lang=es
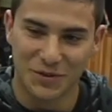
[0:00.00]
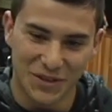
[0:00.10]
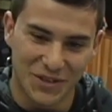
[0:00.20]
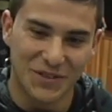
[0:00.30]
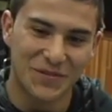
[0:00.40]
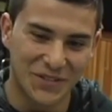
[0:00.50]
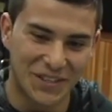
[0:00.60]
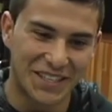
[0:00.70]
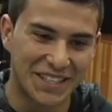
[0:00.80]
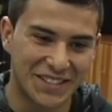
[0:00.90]
poco
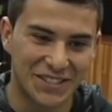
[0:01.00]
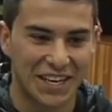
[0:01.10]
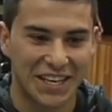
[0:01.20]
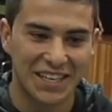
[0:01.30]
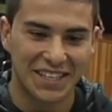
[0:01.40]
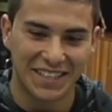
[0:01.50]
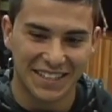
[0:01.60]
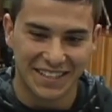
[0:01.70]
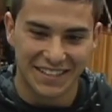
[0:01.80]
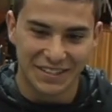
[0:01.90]
porque no salía.
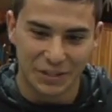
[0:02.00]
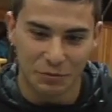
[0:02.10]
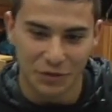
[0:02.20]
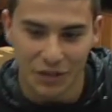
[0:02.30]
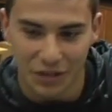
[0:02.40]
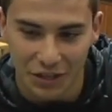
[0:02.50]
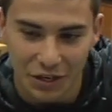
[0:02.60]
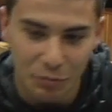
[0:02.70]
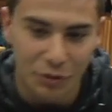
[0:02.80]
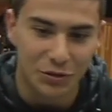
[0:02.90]
Se ponía
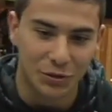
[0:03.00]
lila pero no